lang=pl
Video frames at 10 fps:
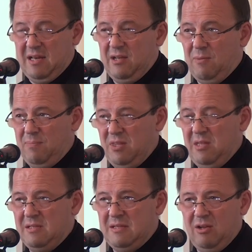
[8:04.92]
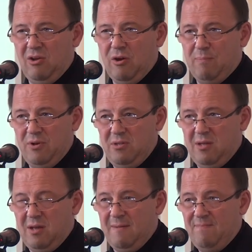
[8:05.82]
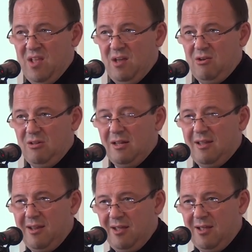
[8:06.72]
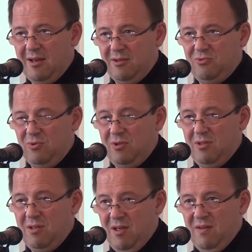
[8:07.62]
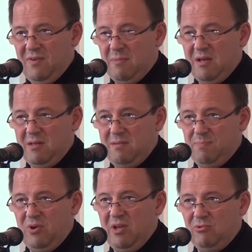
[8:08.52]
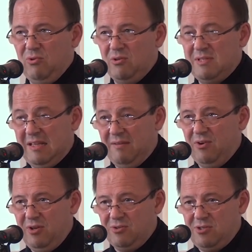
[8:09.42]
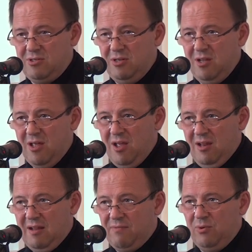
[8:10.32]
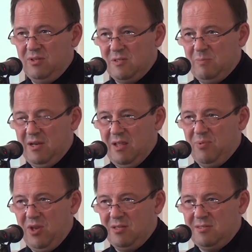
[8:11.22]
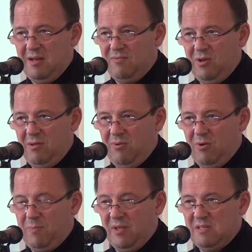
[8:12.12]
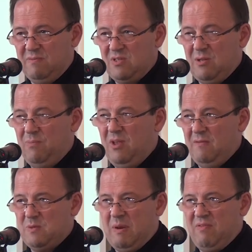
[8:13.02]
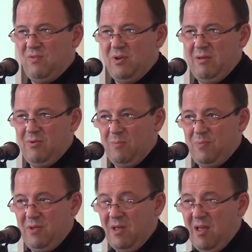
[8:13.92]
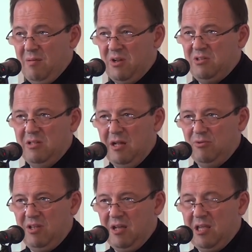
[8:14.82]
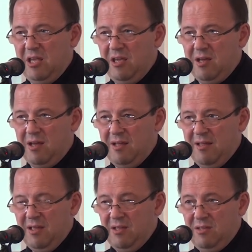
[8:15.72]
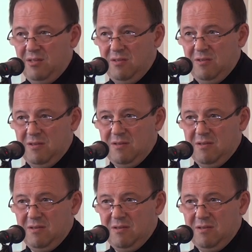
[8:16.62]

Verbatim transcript: ale kompletnie nieznanego jako polityka Ronalda Reagana, który w ramach projektu Krucjata Wolności nawołuje do zbierania pieniędzy na wolną Europę. Jest wystąpienie w sprawie wolnej Europy Martina Luthera Kinga i